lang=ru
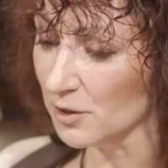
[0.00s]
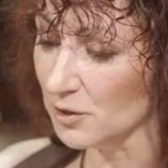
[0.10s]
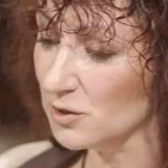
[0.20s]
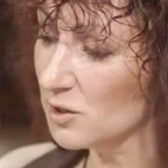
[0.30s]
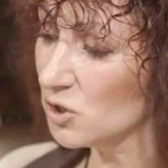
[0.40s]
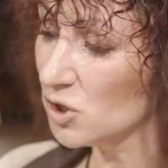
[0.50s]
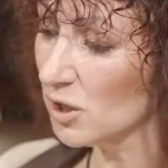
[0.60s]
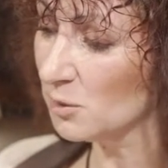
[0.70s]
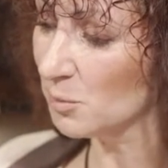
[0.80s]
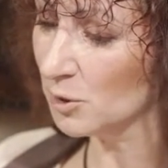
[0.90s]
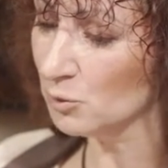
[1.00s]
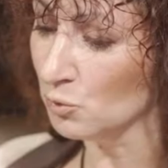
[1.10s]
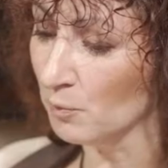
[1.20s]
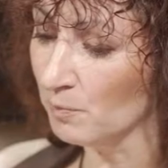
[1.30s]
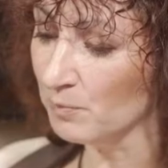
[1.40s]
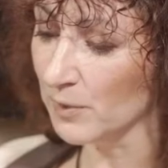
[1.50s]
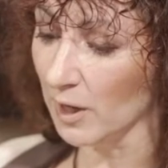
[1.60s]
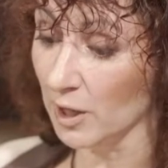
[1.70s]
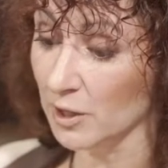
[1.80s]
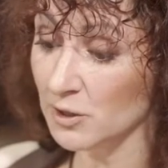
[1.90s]
не съезжает по льду,
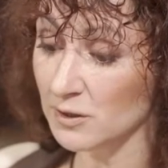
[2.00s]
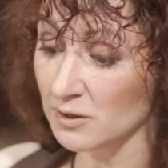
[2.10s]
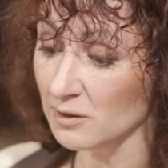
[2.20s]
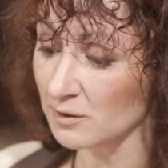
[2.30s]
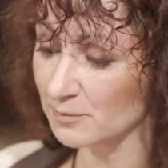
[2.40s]
а летит.